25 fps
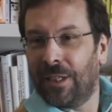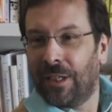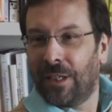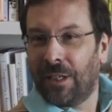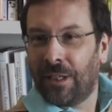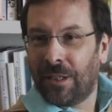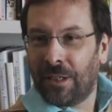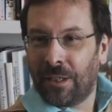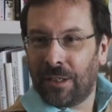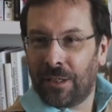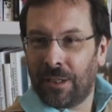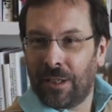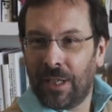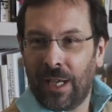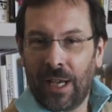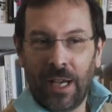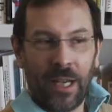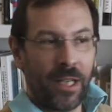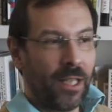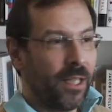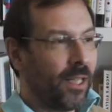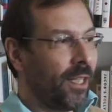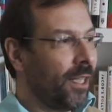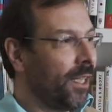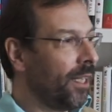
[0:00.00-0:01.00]
Euh,
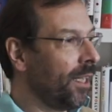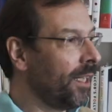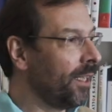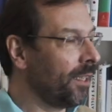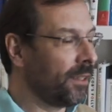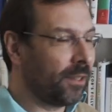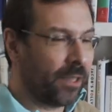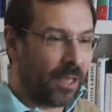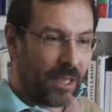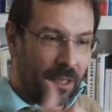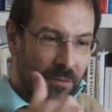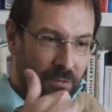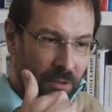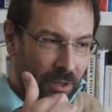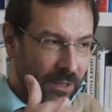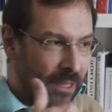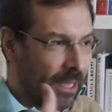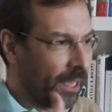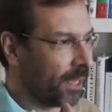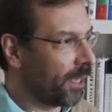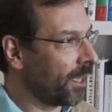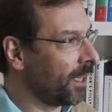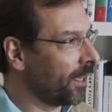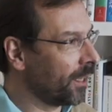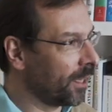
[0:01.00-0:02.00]
allez téléphoner
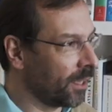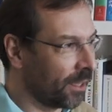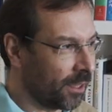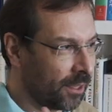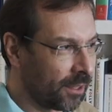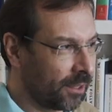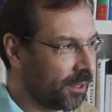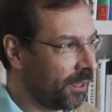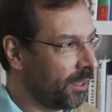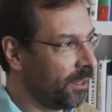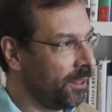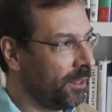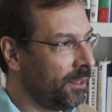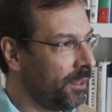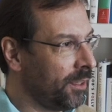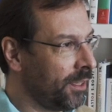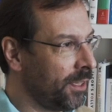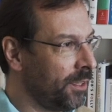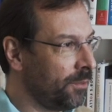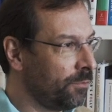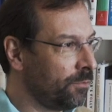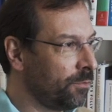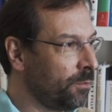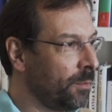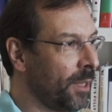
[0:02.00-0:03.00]
à quelqu'un qui,
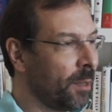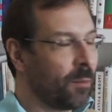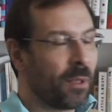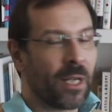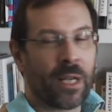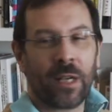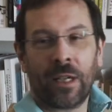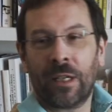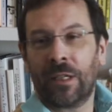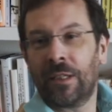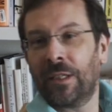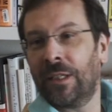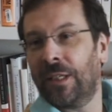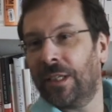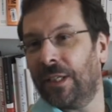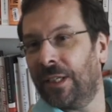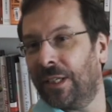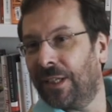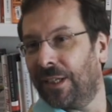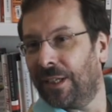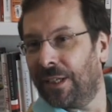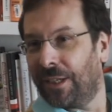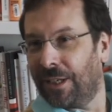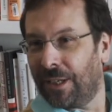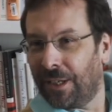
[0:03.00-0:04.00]
vous met bien.
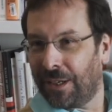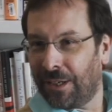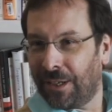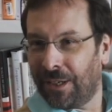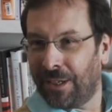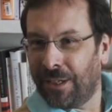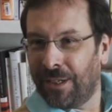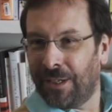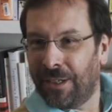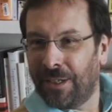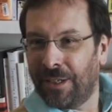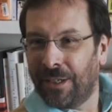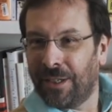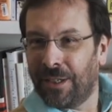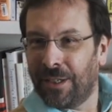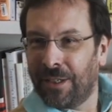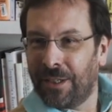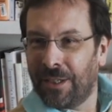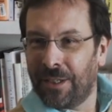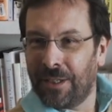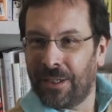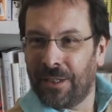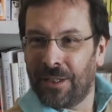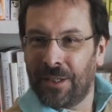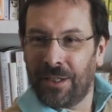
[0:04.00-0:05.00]

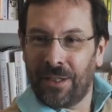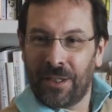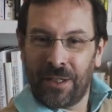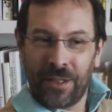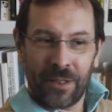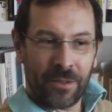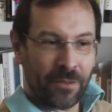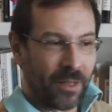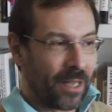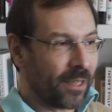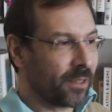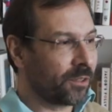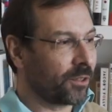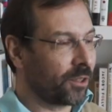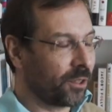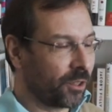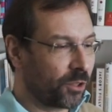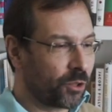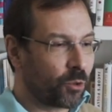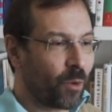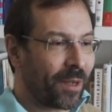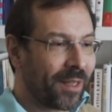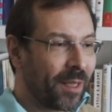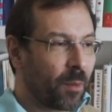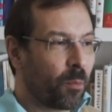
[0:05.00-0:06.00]
voilà,
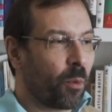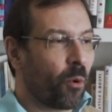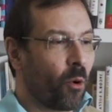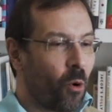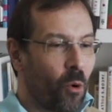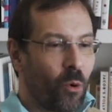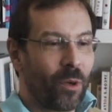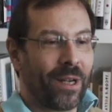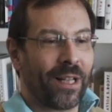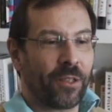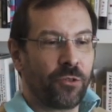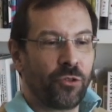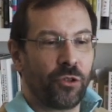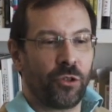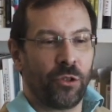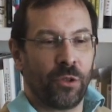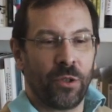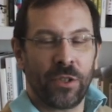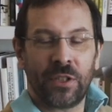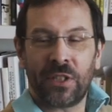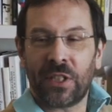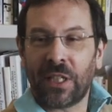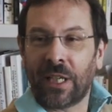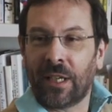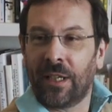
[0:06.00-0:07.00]
soyez pro là-dessus
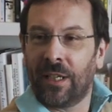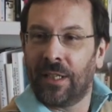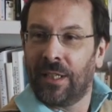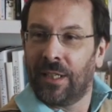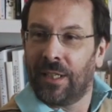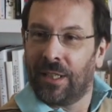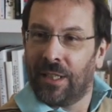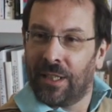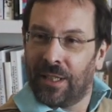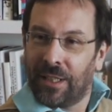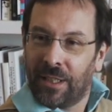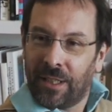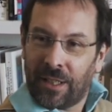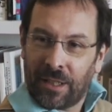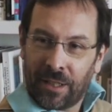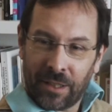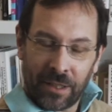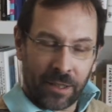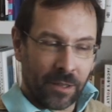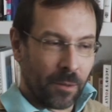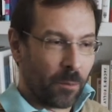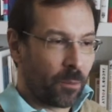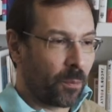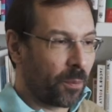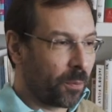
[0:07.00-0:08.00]
aussi.
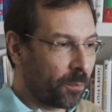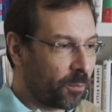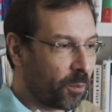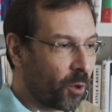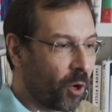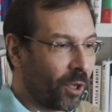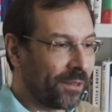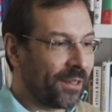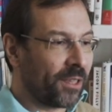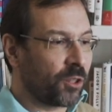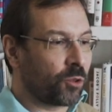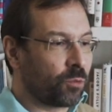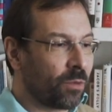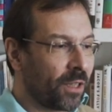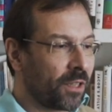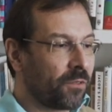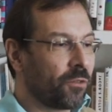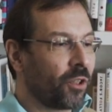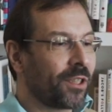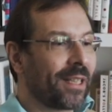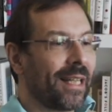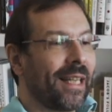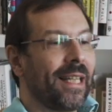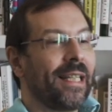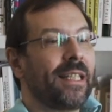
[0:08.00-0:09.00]
Euh, prenez soin de
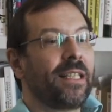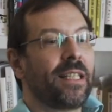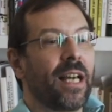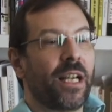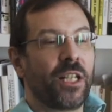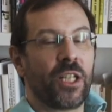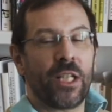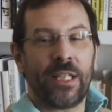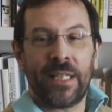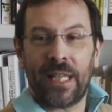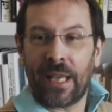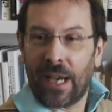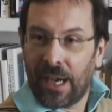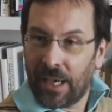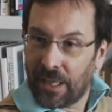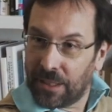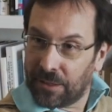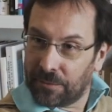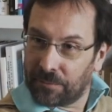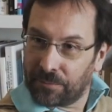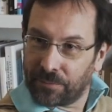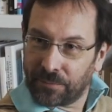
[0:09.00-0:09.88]
votre état général.